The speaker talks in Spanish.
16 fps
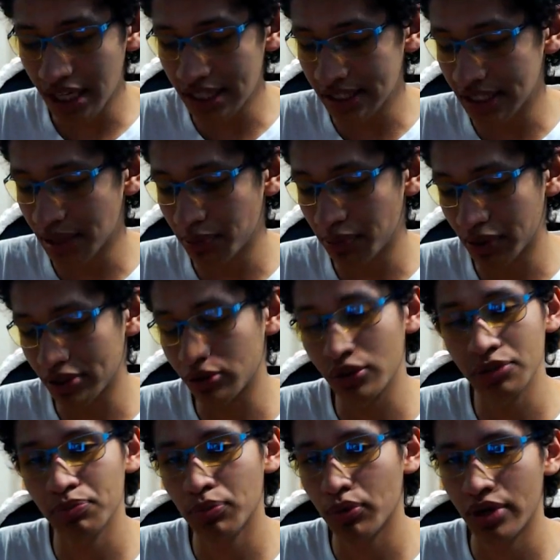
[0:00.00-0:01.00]
Este, pues
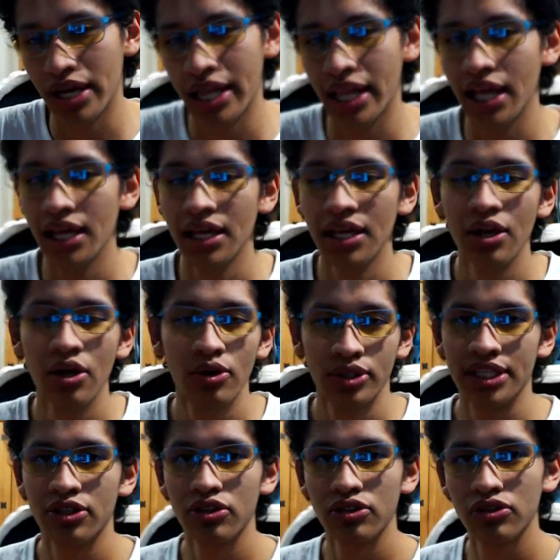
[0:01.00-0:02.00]
no es por nada,
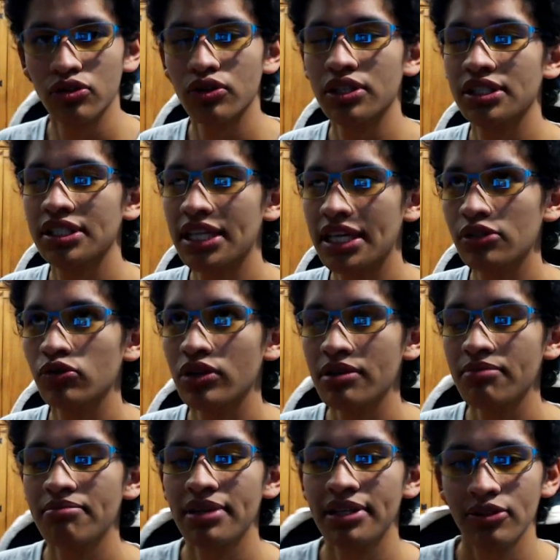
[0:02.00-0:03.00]
o sea, sí es
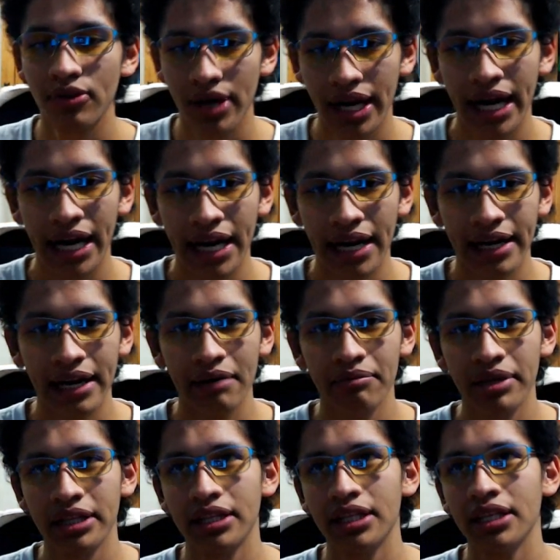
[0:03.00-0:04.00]
una inversión cara
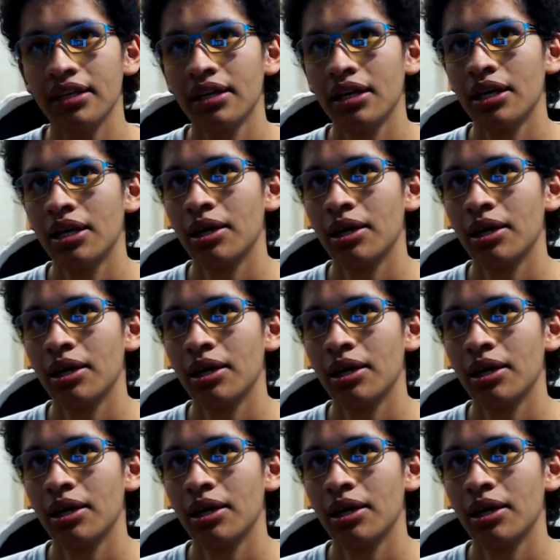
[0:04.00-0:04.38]
realmente,